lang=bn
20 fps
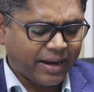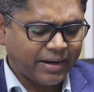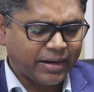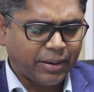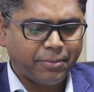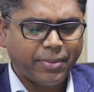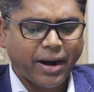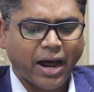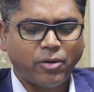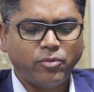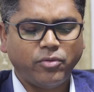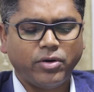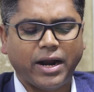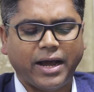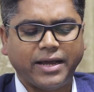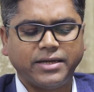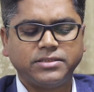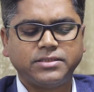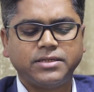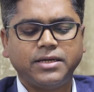একটা ব্রাউন
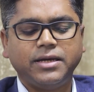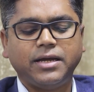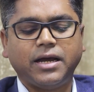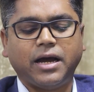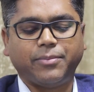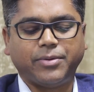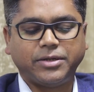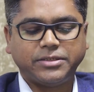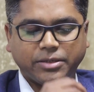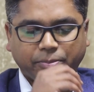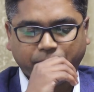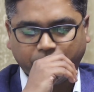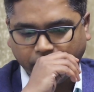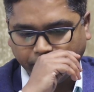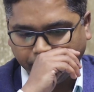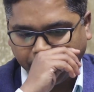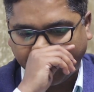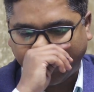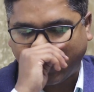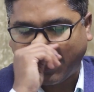রাইস আমরা যে
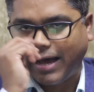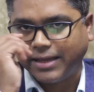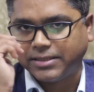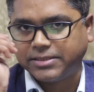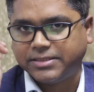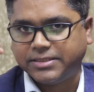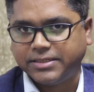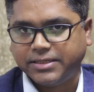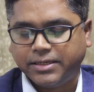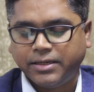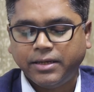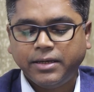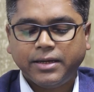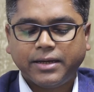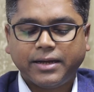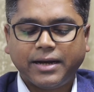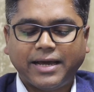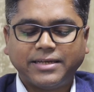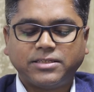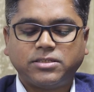পরিমাণে খাচ্ছি
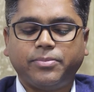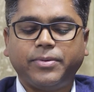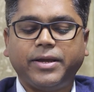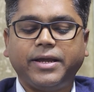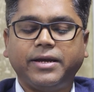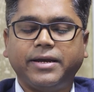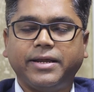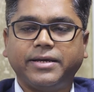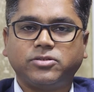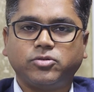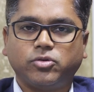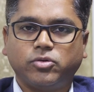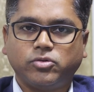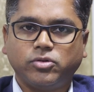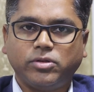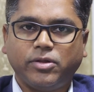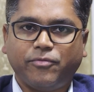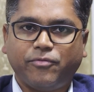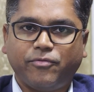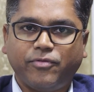গ্লাইসেমিক ইন্ডেক্স ওর
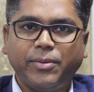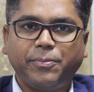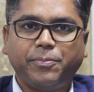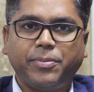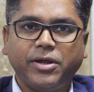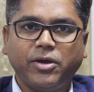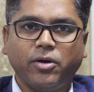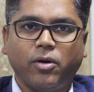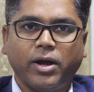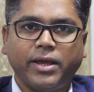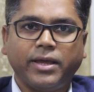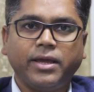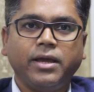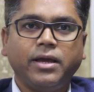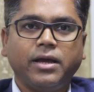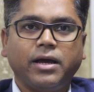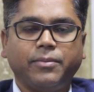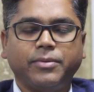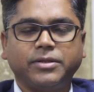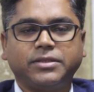যদি ফিফটি হয়
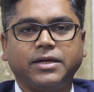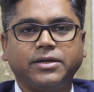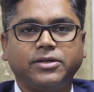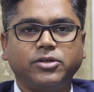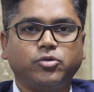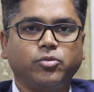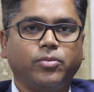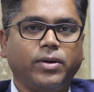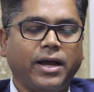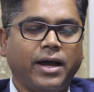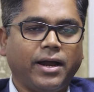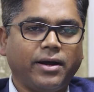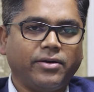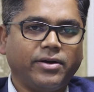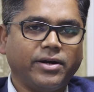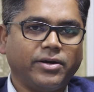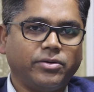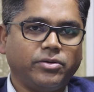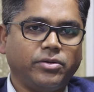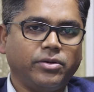আমরা থার্টি টু বাই
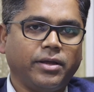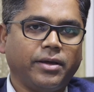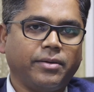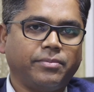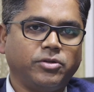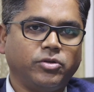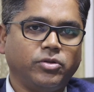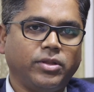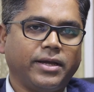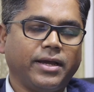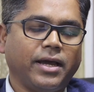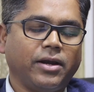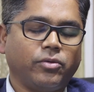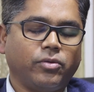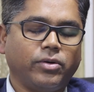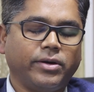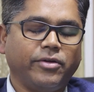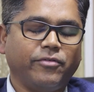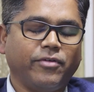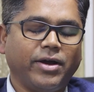হান্ড্রেড যদি
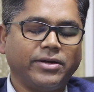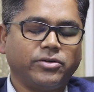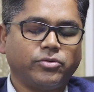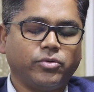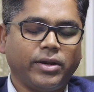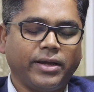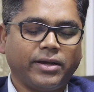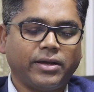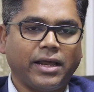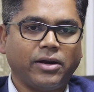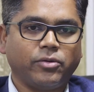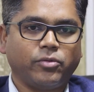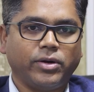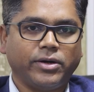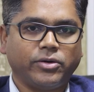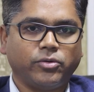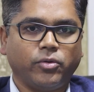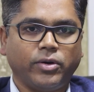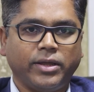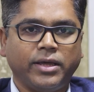ক্যালকুলেট ডিভাইড করে
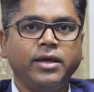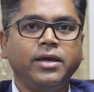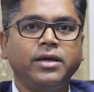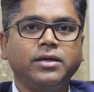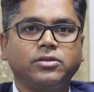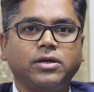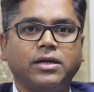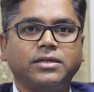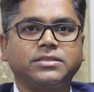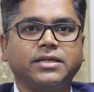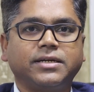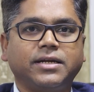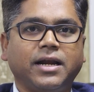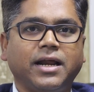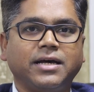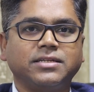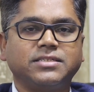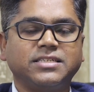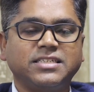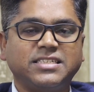ক্যালকুলেট করি তাহলে
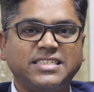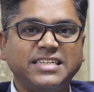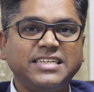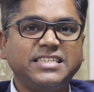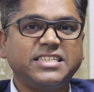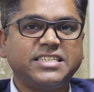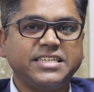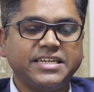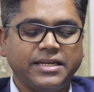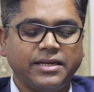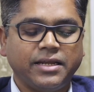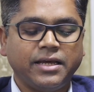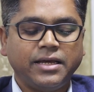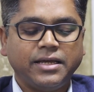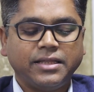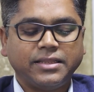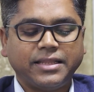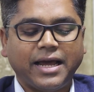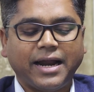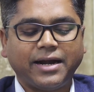সেটার আসছে সিক্সটিন
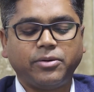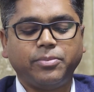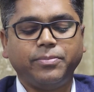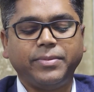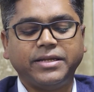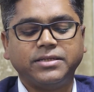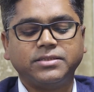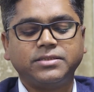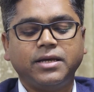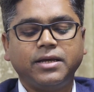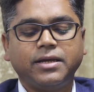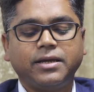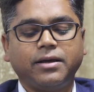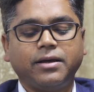দ্যাট মিনস